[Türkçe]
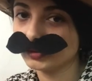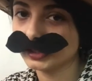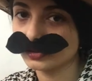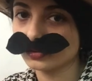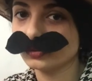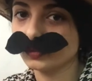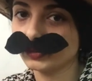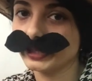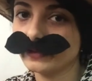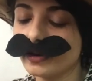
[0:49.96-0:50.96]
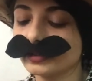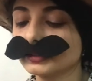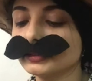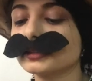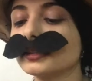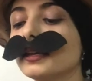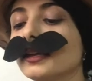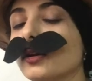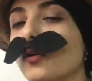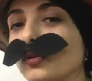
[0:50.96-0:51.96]
bir yoldan sonra Domine'ye vardık.
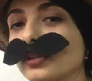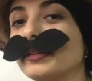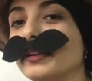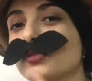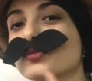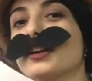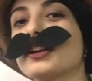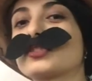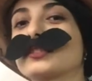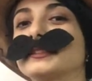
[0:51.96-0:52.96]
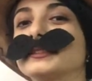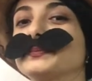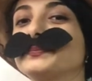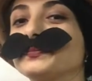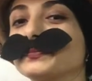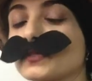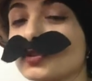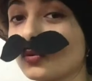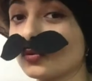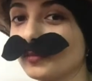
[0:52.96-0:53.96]
Orada beni Acun karşıladı.
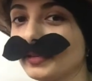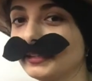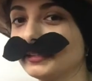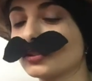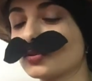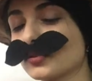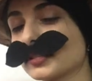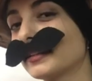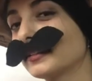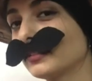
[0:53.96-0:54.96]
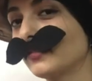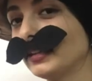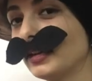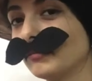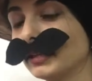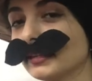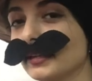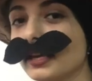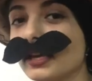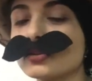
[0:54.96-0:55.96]
Çok hürmet etti, çok sarıldı falan
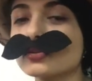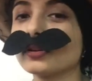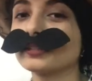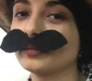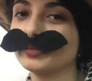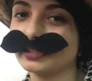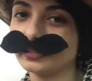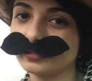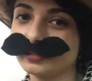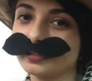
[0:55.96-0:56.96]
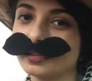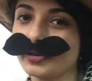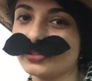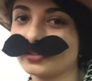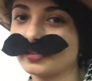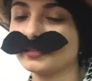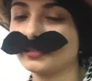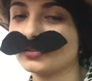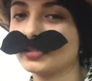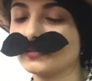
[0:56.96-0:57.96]
bana. Sonra tabii yayında da yabancı
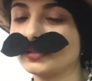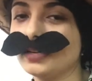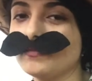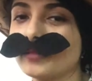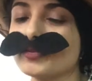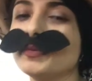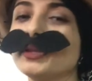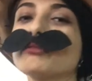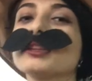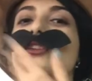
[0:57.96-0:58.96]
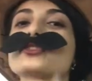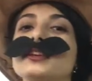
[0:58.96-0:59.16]
gazeteciler falan varmış. Beni onlara